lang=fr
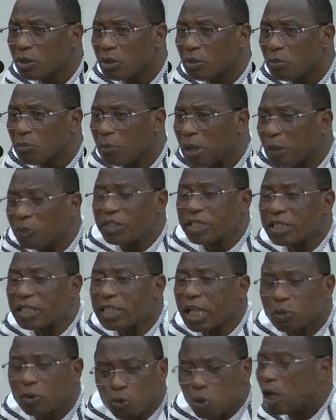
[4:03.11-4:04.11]
Même si
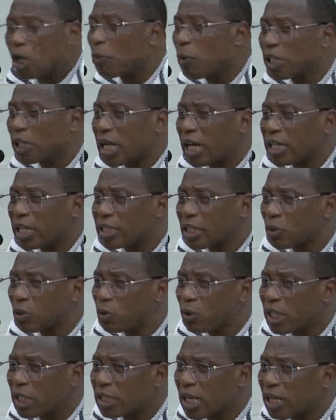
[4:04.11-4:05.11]
tout le monde a été
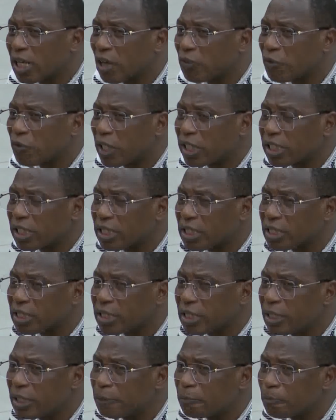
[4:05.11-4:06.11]
roulé dans la farine
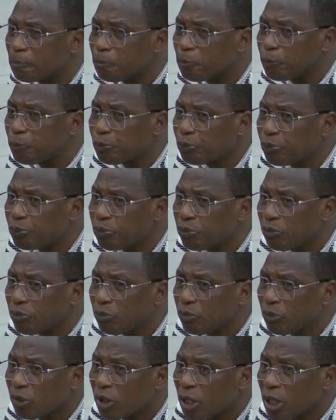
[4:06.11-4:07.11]
ici,
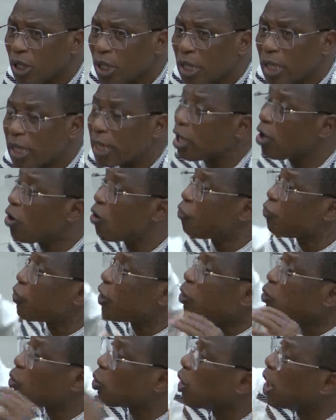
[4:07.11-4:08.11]
et on
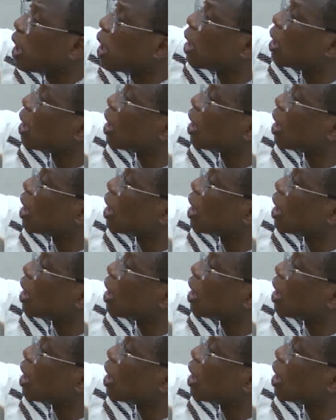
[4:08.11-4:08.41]
fait croire à la